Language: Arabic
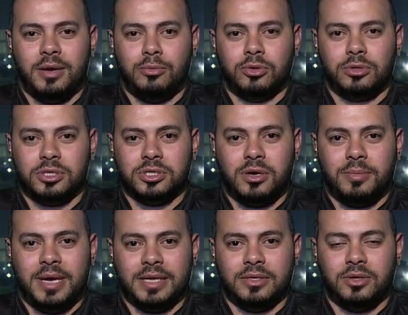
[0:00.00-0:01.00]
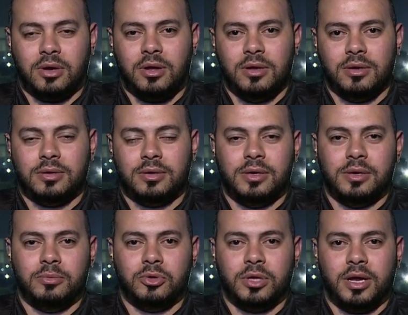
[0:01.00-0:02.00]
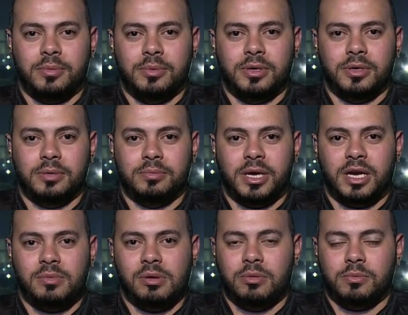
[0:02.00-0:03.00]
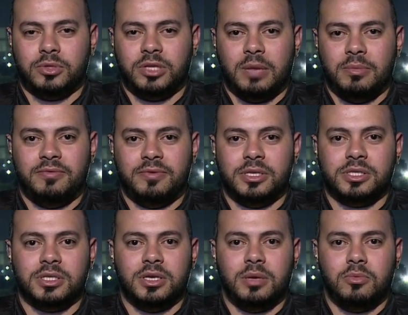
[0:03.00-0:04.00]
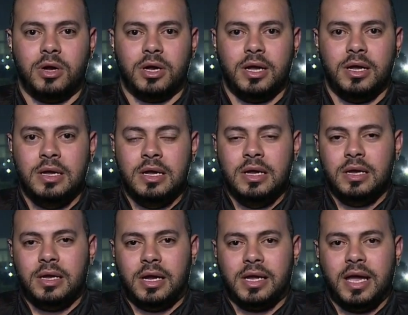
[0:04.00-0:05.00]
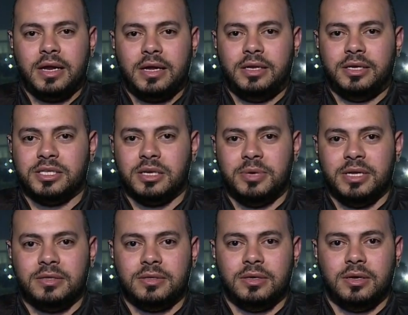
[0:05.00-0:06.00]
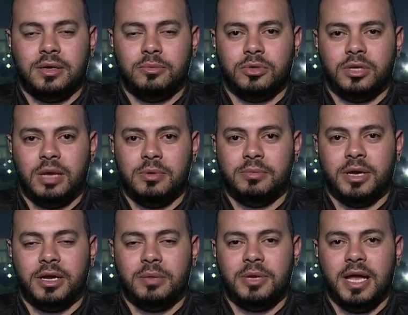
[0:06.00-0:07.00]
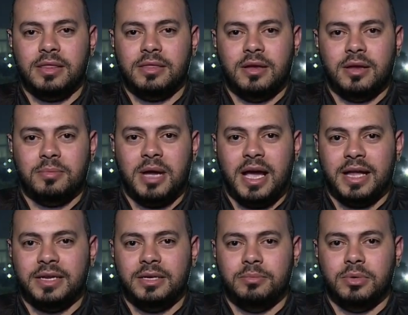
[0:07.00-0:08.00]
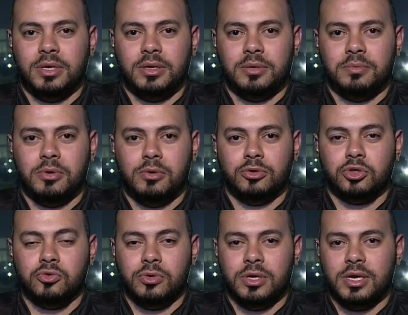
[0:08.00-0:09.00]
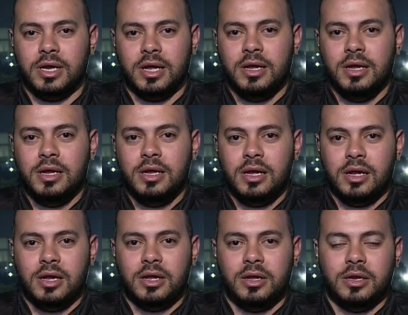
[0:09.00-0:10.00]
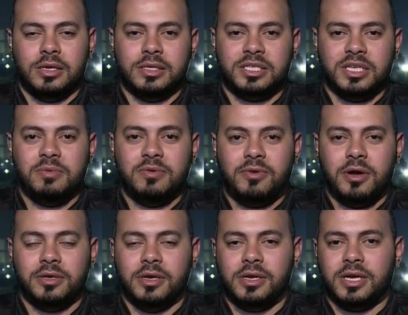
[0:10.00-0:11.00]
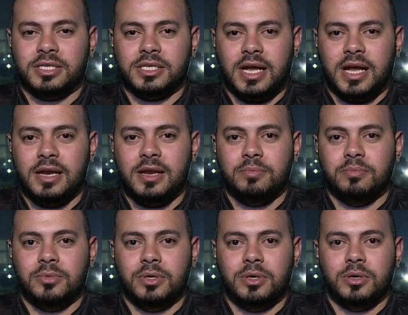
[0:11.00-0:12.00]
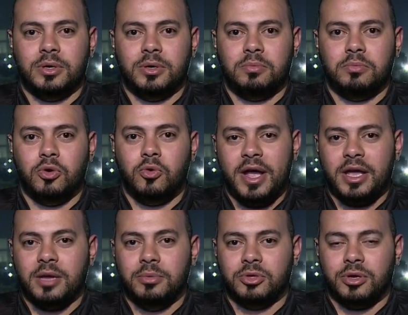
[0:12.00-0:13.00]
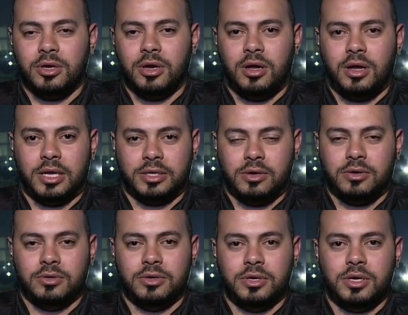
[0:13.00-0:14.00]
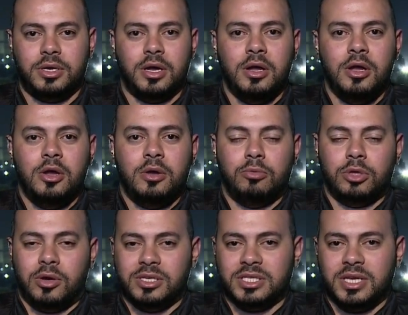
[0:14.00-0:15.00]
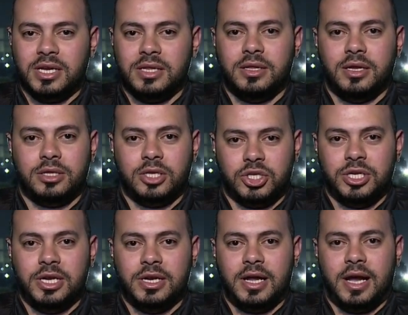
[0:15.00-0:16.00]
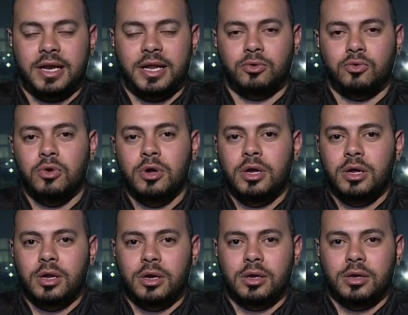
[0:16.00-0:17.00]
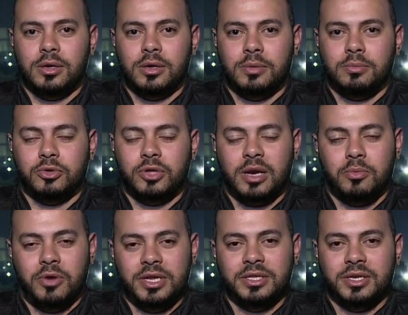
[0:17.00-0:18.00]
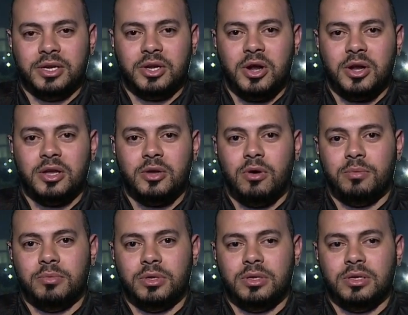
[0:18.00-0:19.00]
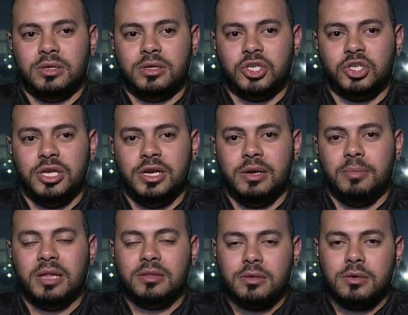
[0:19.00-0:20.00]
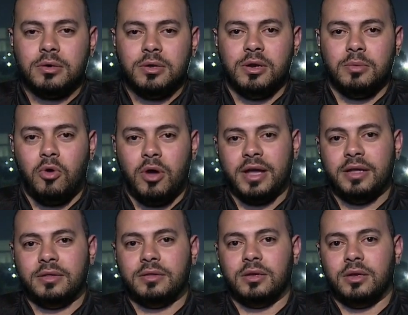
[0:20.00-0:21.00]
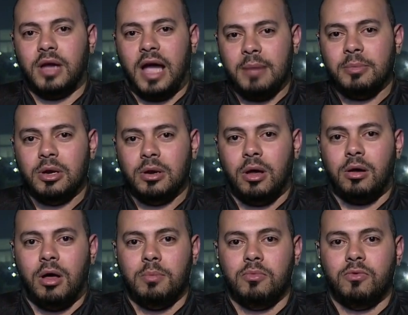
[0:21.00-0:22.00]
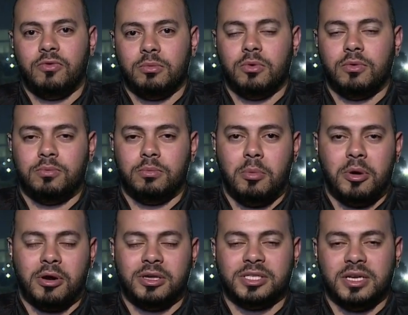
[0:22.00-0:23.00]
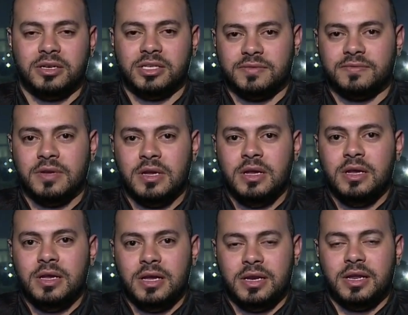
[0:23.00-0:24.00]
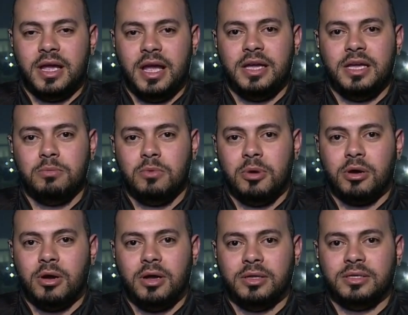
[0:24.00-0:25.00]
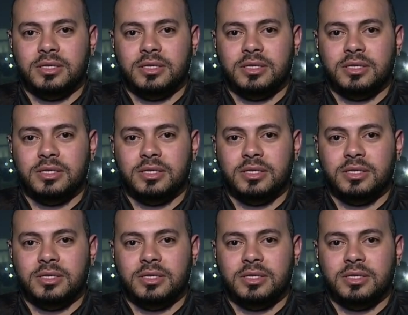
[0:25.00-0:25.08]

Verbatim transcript: المنتظره بعد دقائق للمنتخب المغربي امام المنتخب الفرنسي هي مواجهه يعني خارج الحسابات المنتخب المغربي ادى ما عليه بالوصول الى السيمي فاينل لكاس العالم آه، بيواجه بطريقه اعتقد ان هي متوازنه جدا التشكيل اللي اعلنه المدرب وليد الرجراجي هو من التشكيل المنطقي لمواجهه آه، حامل اللقب وفي مباراه زي نصف النهائي مباراه